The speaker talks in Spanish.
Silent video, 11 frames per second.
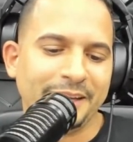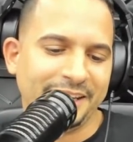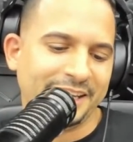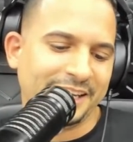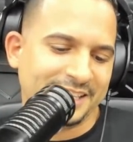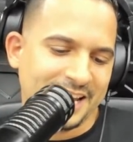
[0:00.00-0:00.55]

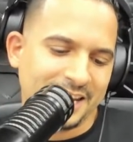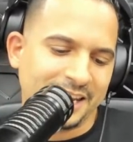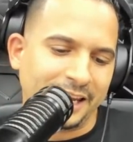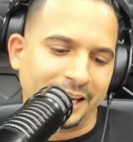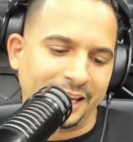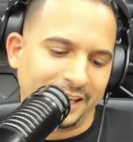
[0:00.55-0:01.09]
Eh,
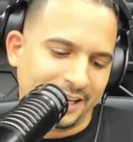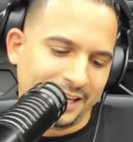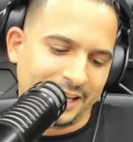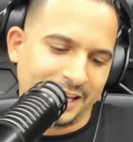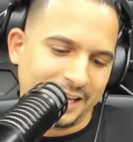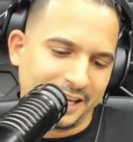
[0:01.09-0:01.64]
Yailin,
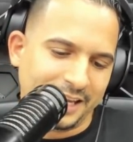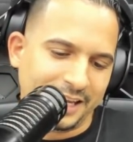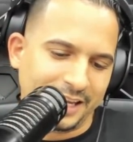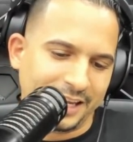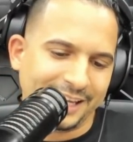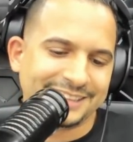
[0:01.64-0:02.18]

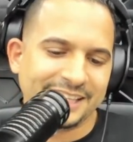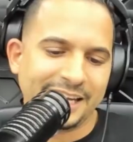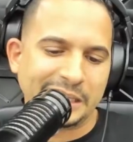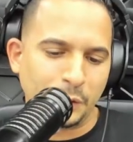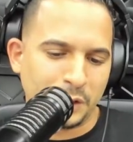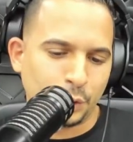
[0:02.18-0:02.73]
eh, es
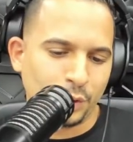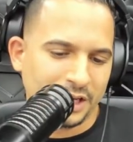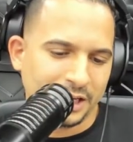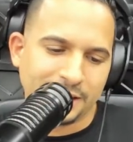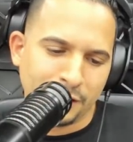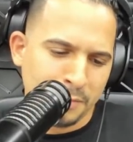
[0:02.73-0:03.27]
cierto que tú
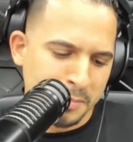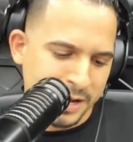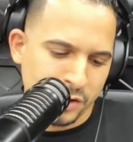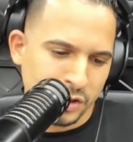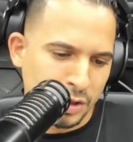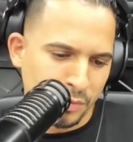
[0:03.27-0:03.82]
dijiste en un
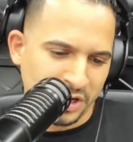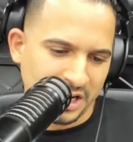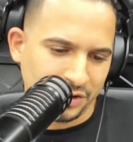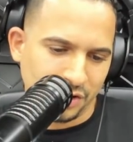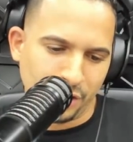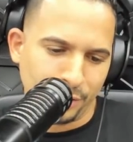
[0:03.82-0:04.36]
medio de
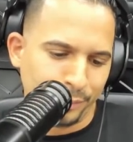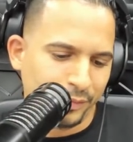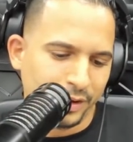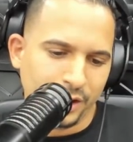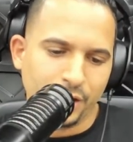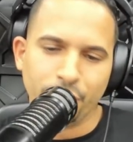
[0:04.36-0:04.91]
comunicación,
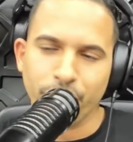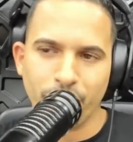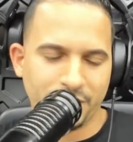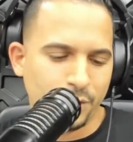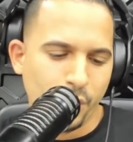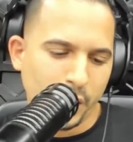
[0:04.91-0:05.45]
no
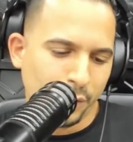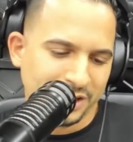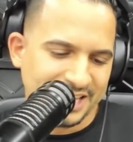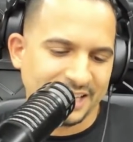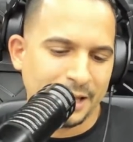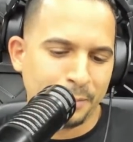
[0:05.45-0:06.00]
recuerdo
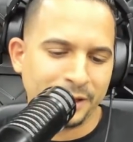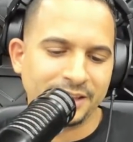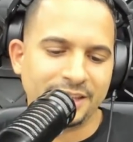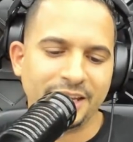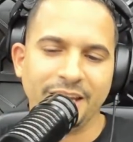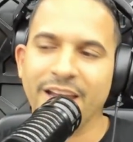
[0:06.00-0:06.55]

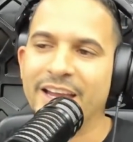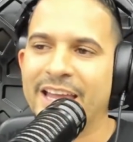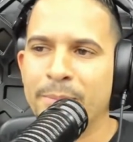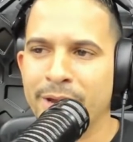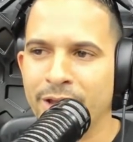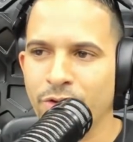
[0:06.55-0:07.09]
exactamente en
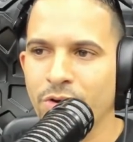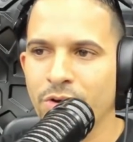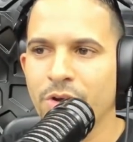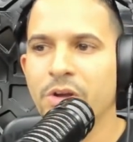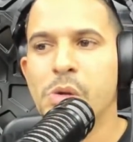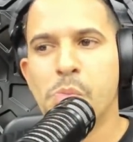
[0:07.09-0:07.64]
qué medio,
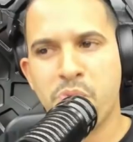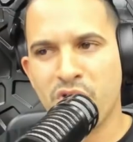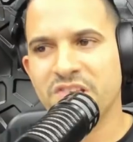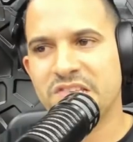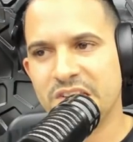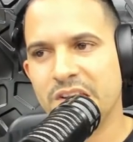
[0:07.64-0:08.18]

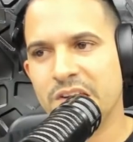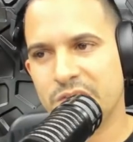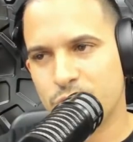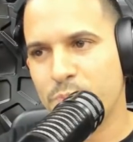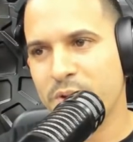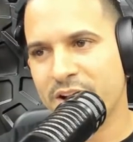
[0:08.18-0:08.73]
porque si
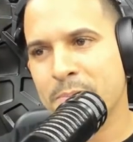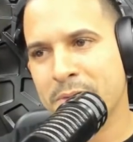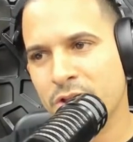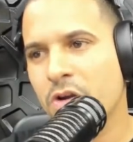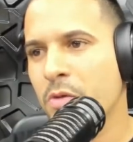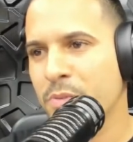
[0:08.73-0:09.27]
supiera el
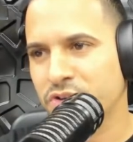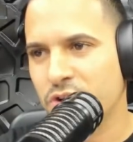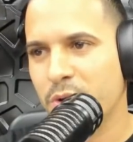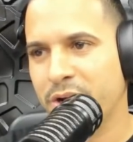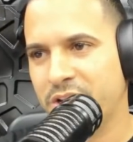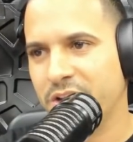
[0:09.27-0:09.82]
medio lo
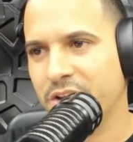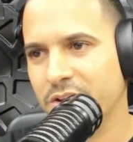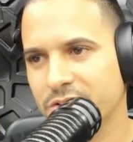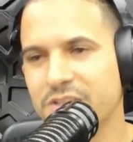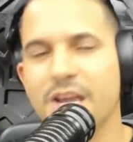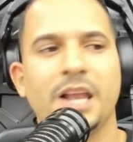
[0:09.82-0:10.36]
menciono aquí.
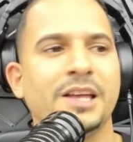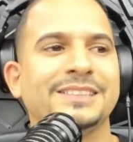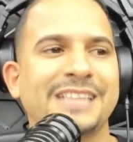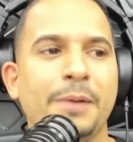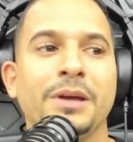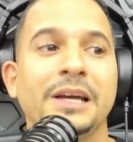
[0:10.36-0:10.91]
Si alguien
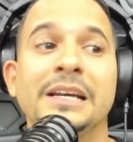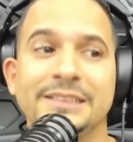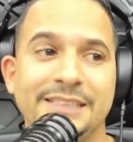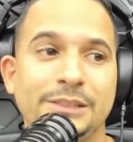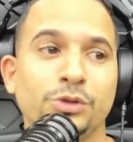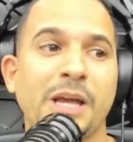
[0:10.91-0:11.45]
sabe,
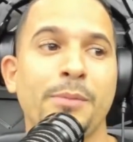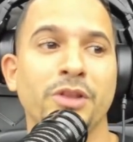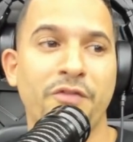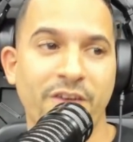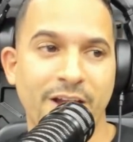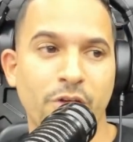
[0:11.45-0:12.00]
si tú sabes
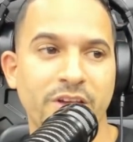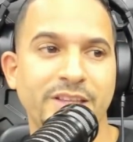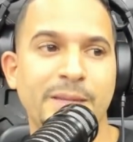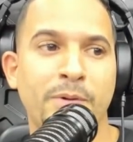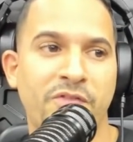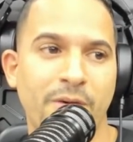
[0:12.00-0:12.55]
dónde fue que lo
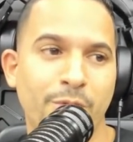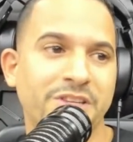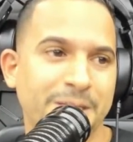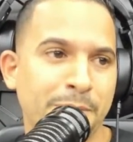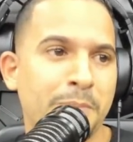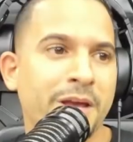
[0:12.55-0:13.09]
dijiste, por favor
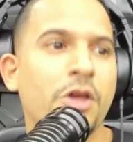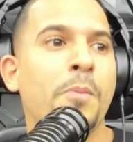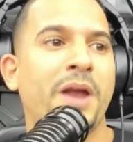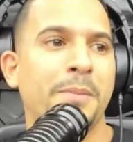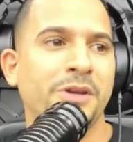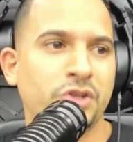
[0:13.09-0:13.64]
dime el medio
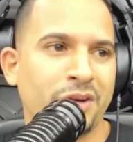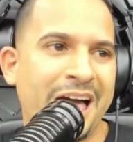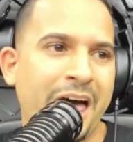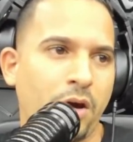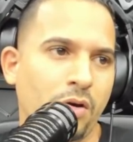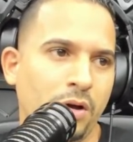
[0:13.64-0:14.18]
para
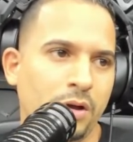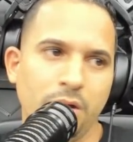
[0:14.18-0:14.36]
mencionarlo.